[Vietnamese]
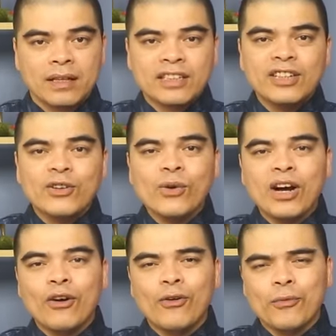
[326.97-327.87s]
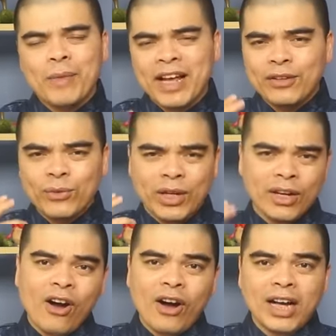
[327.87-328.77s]
Những cô cậu bé tuổi
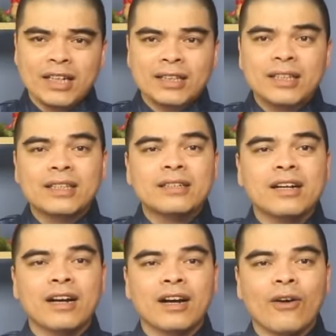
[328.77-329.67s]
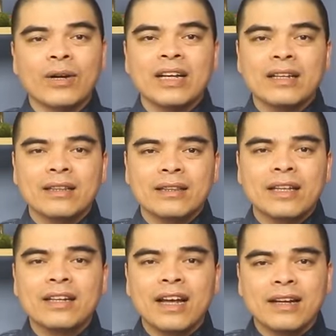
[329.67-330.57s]
ngọ ấy thì thường có nét
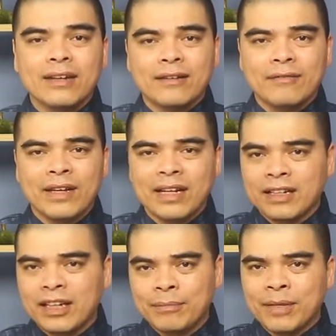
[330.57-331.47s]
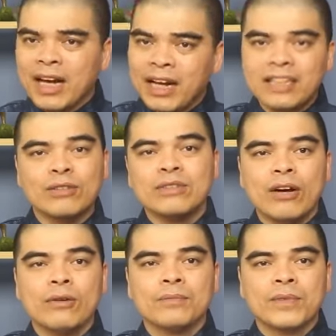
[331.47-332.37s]
tính cách và đặc điểm khá là giống
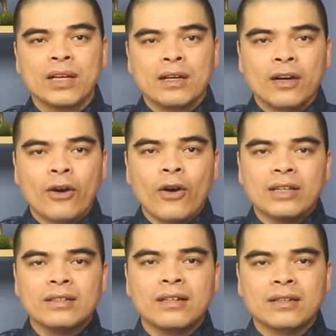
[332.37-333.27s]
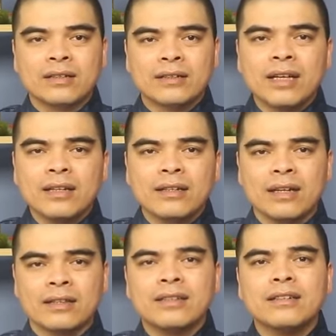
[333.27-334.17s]
nhau. Họ thường thích
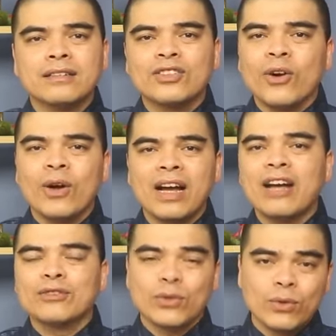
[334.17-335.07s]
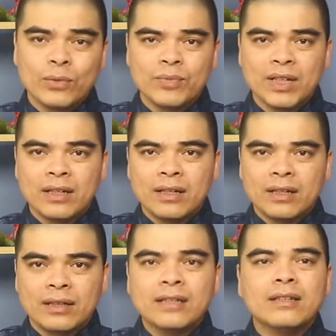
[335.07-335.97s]
là tự do ngao du,
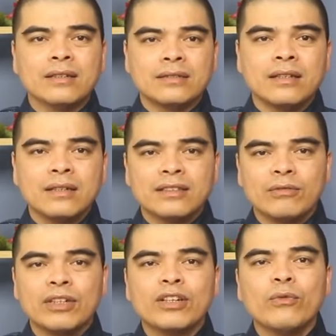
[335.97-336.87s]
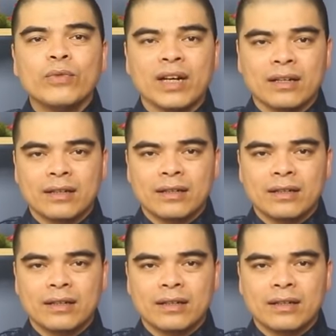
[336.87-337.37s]
thích thử sức trong những công việc